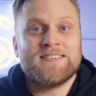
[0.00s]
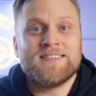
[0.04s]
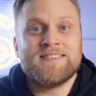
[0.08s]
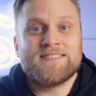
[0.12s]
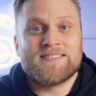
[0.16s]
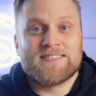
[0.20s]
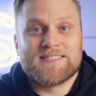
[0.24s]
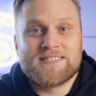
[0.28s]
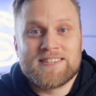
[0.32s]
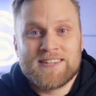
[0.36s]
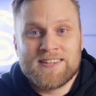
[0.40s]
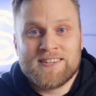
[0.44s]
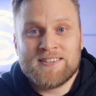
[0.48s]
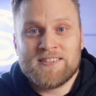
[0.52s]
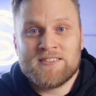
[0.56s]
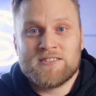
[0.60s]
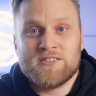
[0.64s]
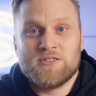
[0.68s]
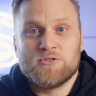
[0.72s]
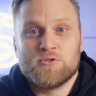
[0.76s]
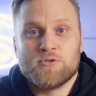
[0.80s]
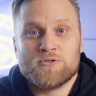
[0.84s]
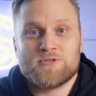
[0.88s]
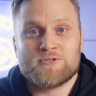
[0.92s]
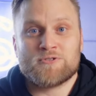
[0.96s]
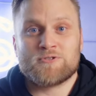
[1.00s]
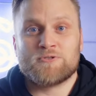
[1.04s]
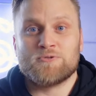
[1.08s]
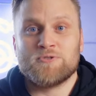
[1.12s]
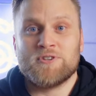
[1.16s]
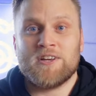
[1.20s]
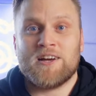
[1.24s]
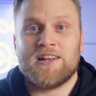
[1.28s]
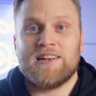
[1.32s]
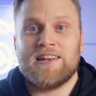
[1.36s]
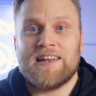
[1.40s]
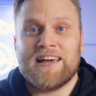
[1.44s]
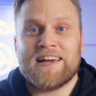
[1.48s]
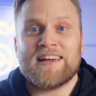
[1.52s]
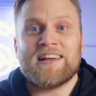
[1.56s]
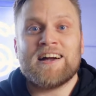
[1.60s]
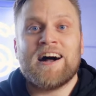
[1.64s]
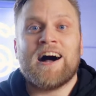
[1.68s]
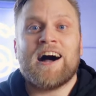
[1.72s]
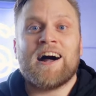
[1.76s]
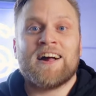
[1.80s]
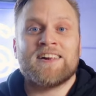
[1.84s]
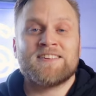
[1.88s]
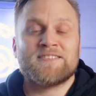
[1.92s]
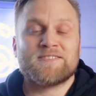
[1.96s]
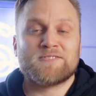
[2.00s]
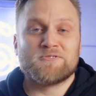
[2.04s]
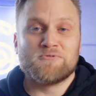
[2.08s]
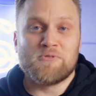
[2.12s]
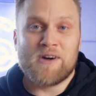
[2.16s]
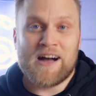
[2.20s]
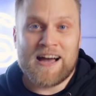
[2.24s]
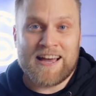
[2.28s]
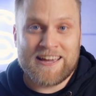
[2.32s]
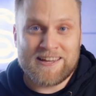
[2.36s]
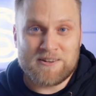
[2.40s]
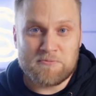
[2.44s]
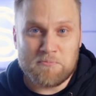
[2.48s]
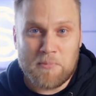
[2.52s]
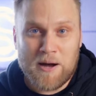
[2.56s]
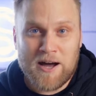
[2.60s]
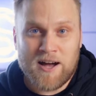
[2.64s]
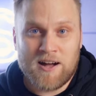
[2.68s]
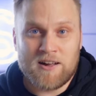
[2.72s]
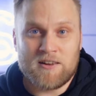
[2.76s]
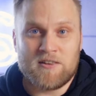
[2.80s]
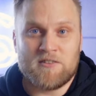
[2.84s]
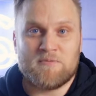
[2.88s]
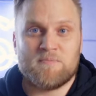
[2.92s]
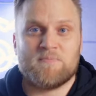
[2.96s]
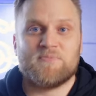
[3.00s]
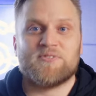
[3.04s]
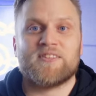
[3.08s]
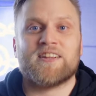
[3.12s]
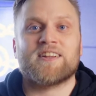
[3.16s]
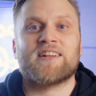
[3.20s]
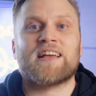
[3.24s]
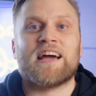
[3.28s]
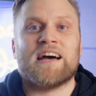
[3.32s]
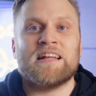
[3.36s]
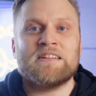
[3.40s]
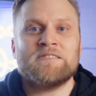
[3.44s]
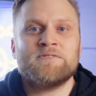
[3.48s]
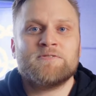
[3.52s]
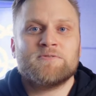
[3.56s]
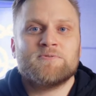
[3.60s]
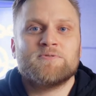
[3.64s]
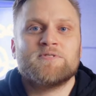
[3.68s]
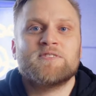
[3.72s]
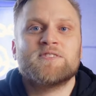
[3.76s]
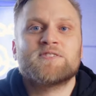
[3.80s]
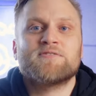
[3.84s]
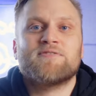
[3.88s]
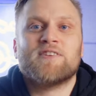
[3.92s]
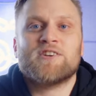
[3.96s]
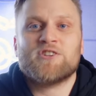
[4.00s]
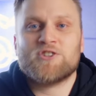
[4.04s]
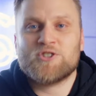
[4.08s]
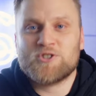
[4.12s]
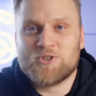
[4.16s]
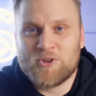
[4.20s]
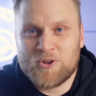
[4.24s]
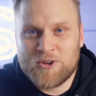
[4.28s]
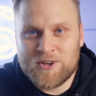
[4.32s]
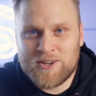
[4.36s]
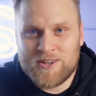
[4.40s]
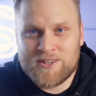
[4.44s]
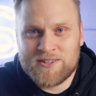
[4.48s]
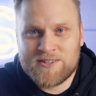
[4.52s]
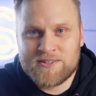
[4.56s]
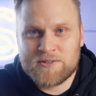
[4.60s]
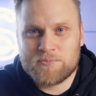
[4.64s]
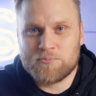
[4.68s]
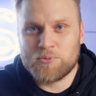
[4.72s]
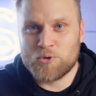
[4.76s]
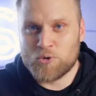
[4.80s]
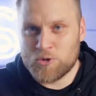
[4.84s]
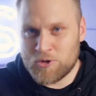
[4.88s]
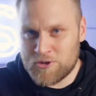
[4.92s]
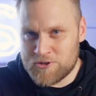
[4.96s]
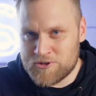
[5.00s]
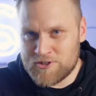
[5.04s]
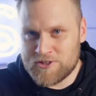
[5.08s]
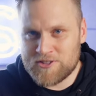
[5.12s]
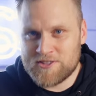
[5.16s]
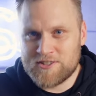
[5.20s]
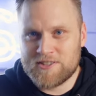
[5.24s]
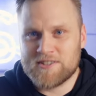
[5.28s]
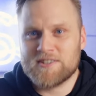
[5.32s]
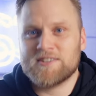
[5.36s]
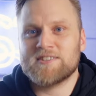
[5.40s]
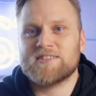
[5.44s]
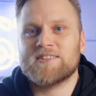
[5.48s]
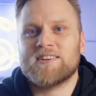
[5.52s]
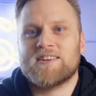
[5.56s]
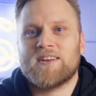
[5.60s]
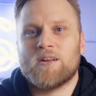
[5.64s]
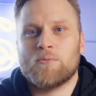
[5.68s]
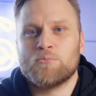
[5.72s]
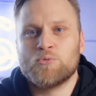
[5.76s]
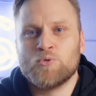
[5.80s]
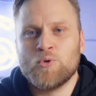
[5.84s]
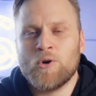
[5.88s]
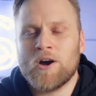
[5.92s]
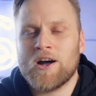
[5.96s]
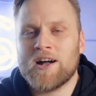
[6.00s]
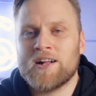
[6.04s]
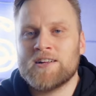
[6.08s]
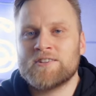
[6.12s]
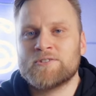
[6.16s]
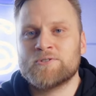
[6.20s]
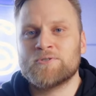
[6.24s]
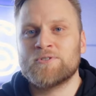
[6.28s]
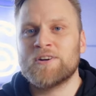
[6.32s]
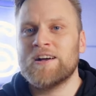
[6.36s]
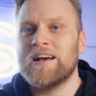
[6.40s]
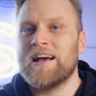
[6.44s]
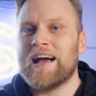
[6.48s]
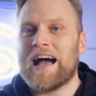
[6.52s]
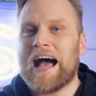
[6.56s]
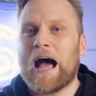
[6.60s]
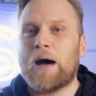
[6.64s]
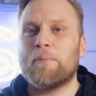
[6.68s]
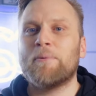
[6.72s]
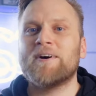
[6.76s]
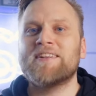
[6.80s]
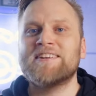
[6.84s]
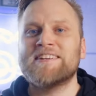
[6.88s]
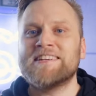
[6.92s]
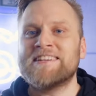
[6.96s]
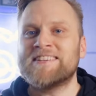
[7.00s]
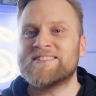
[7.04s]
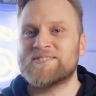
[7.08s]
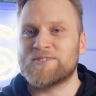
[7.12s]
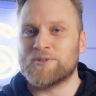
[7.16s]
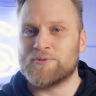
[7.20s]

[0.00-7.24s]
diese Dinge, die nutzt du ja länger als nur einmal dann kannst du sie zwar steuerlich berücksichtigen in deiner Buchhaltung, aber nicht